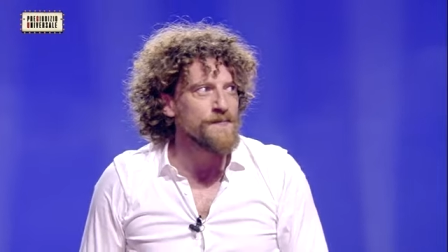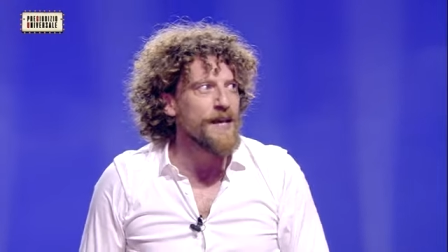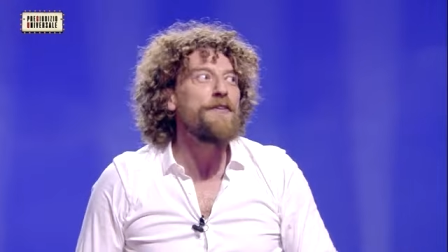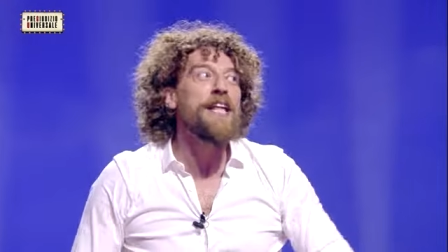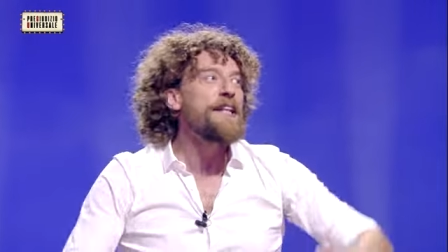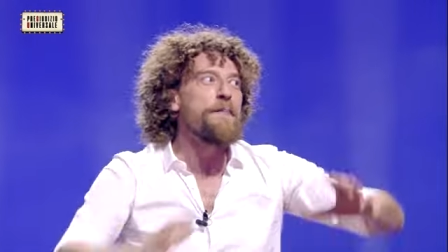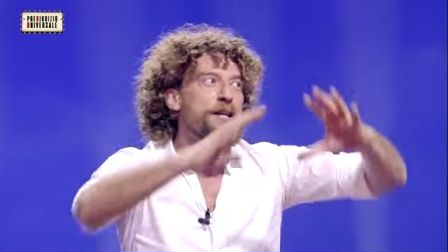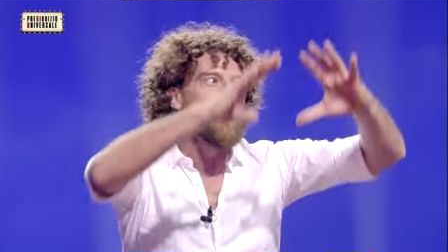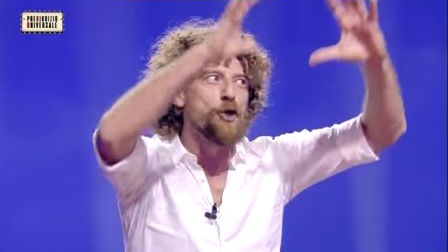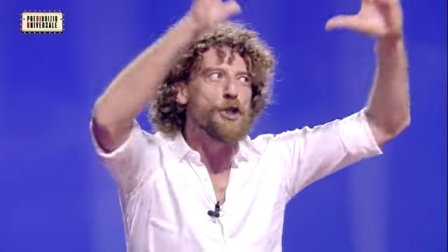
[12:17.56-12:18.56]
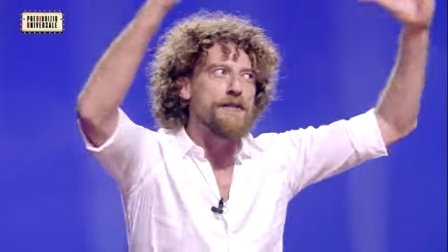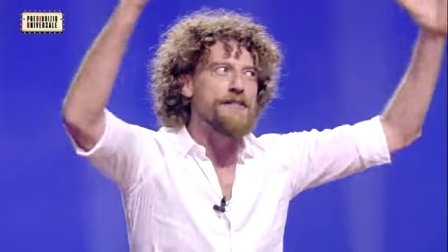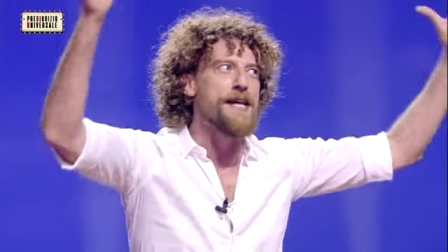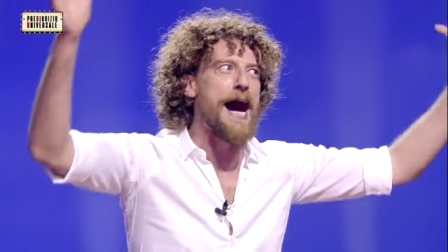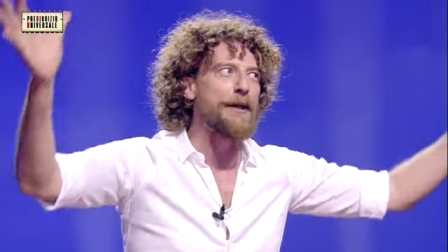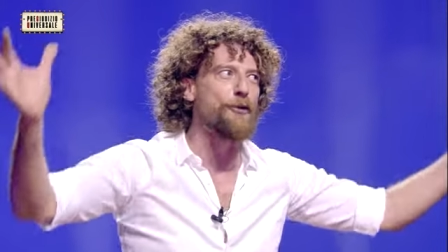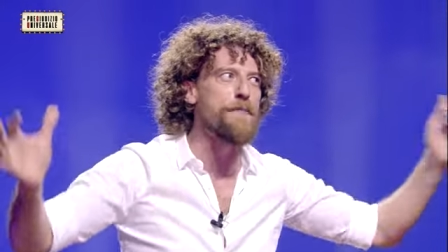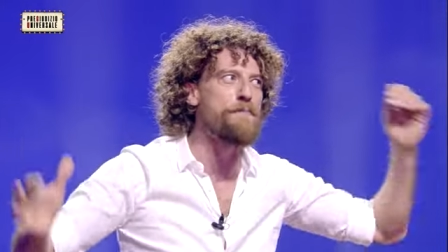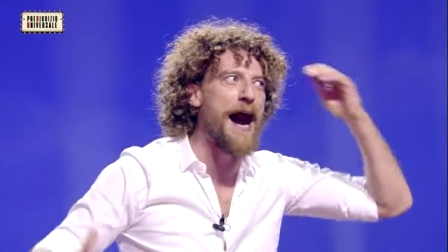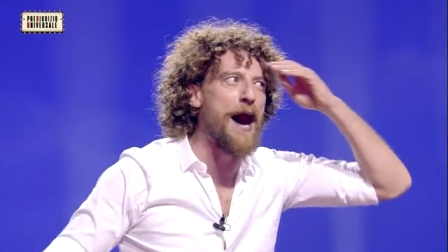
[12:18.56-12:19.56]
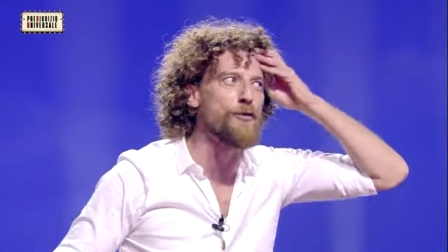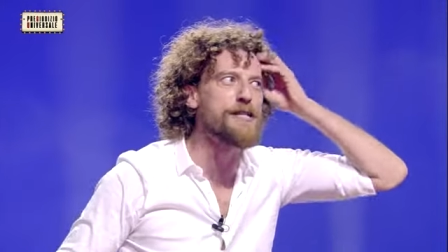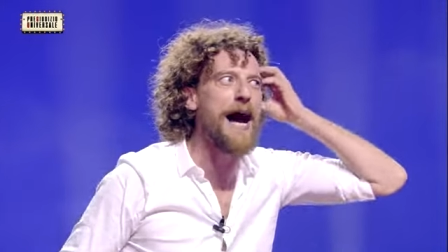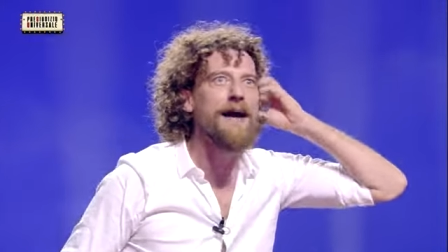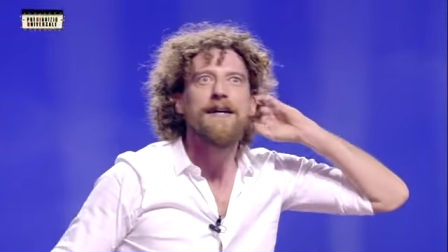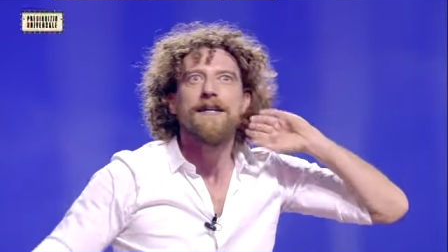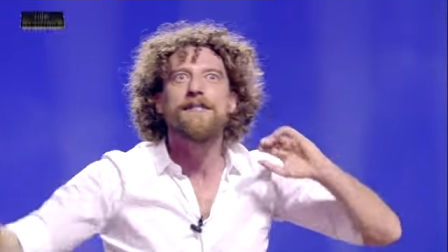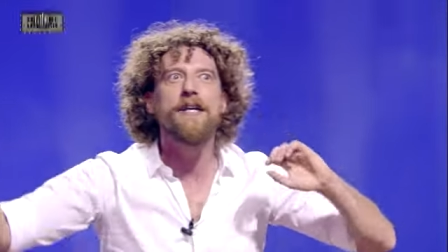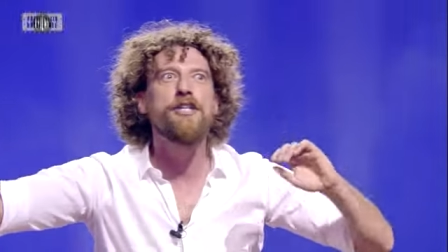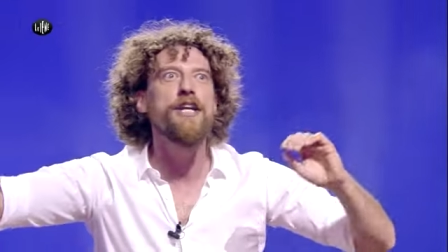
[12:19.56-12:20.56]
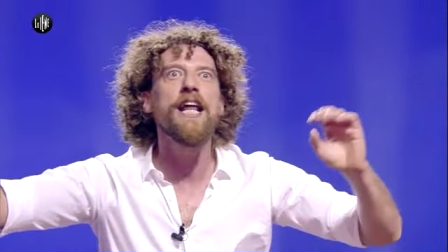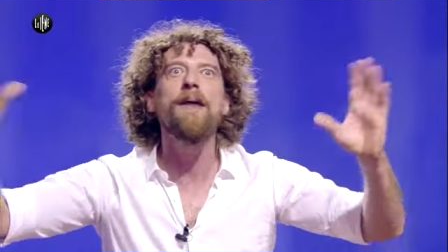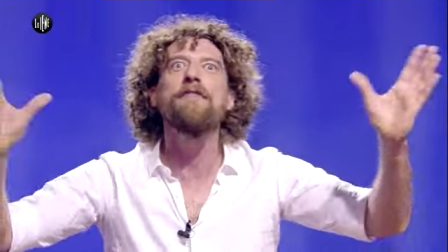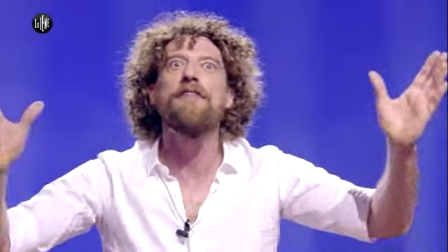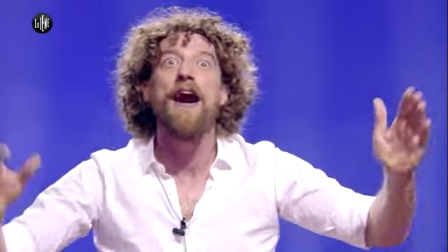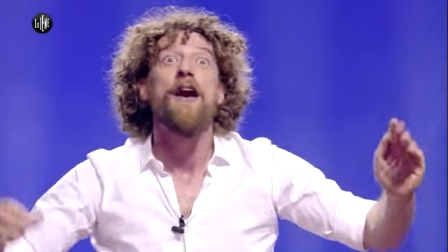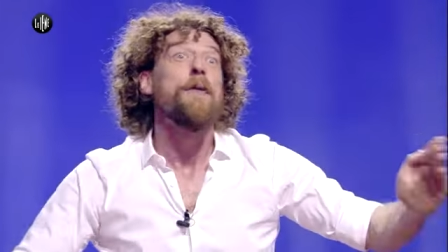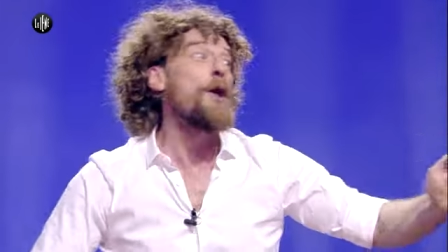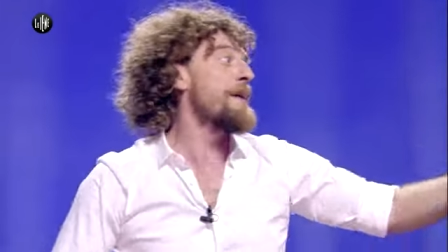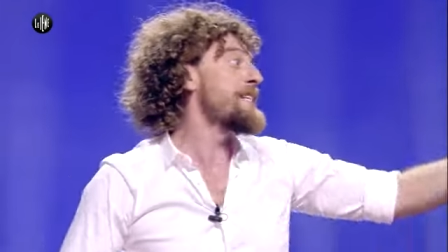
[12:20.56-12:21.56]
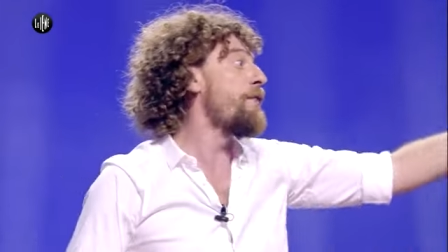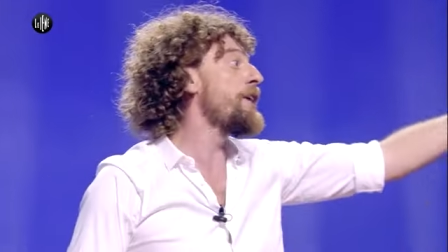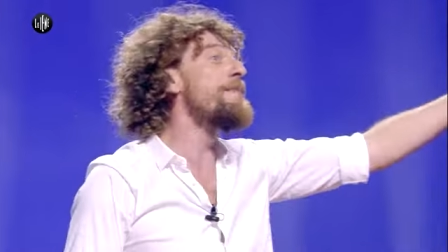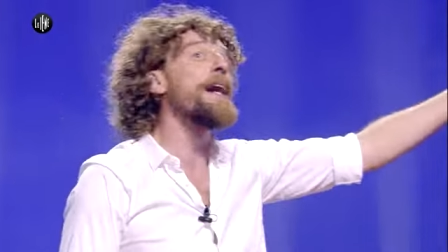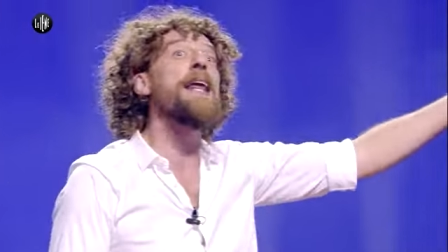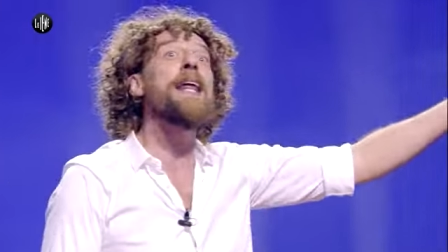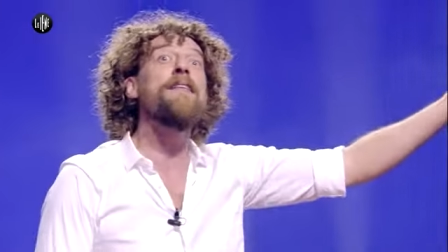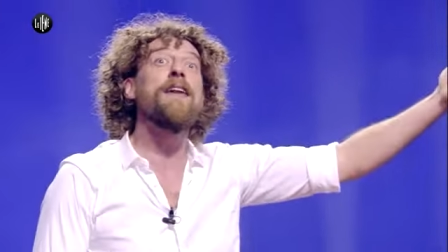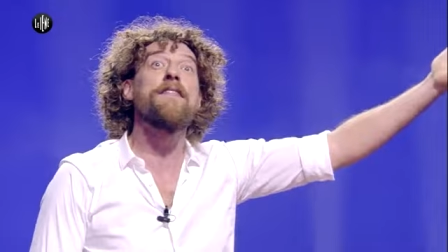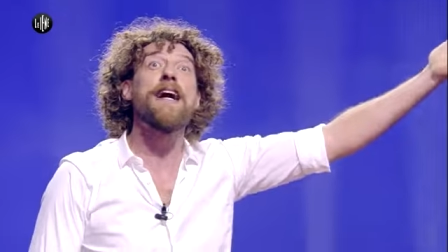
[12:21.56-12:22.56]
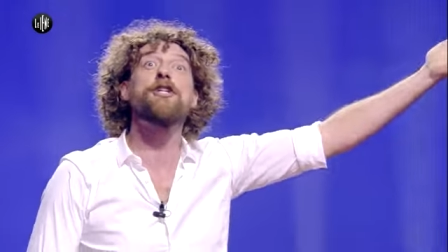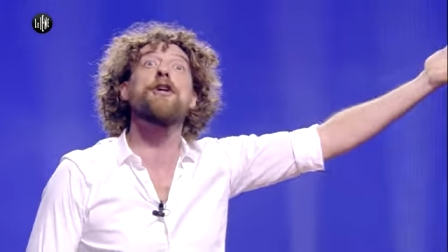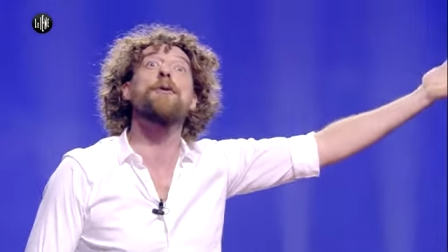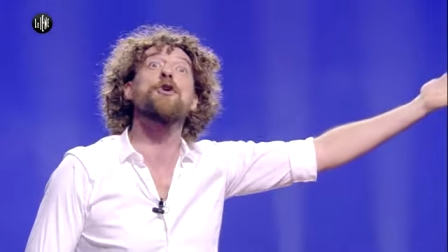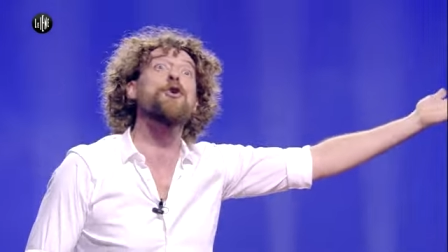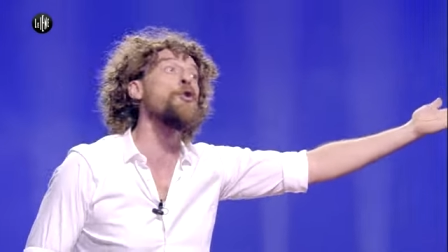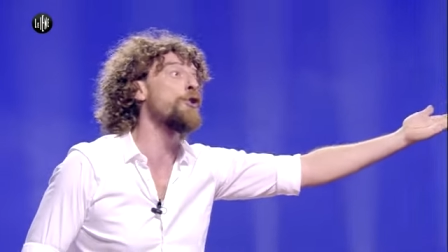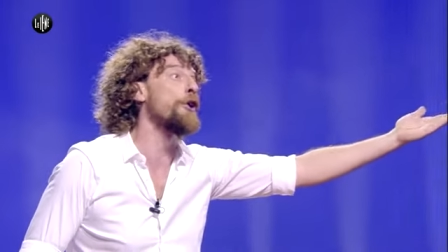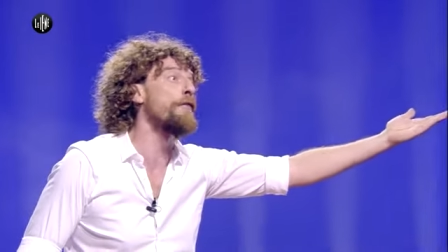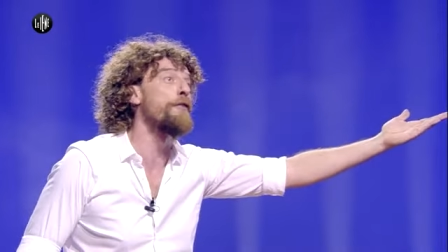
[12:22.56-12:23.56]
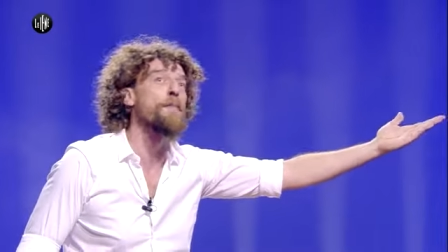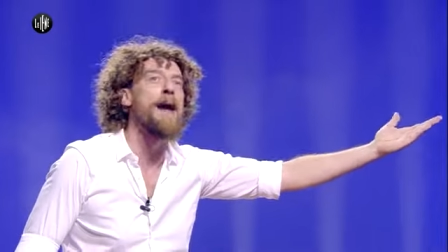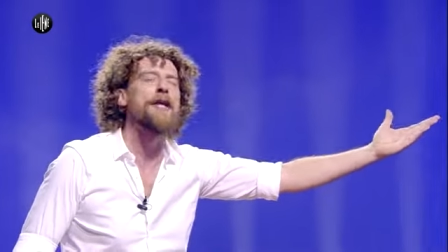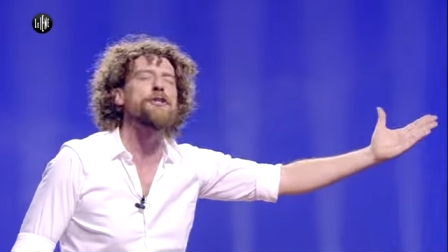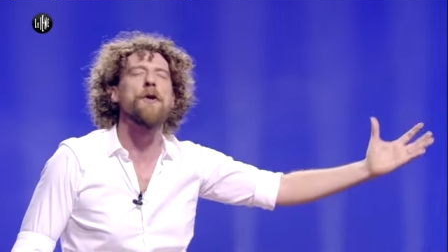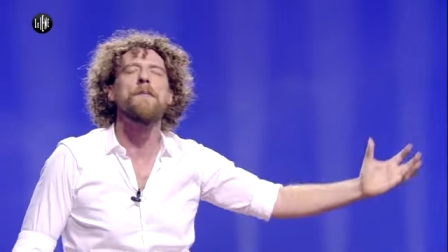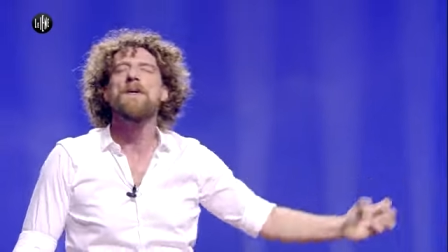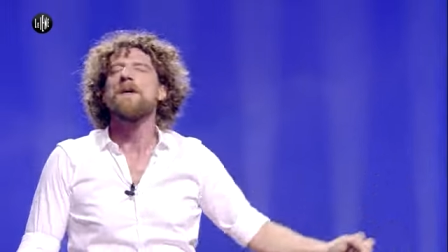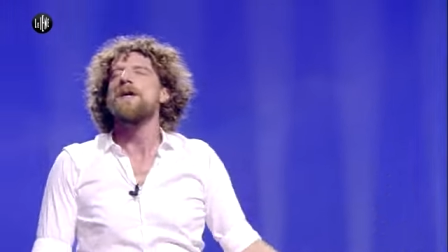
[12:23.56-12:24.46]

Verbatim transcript: evidentemente uno scienziato in pausa, si gira e mi fa no ma se vuoi dimagrire devi levarci il prosciutto, non il formaggio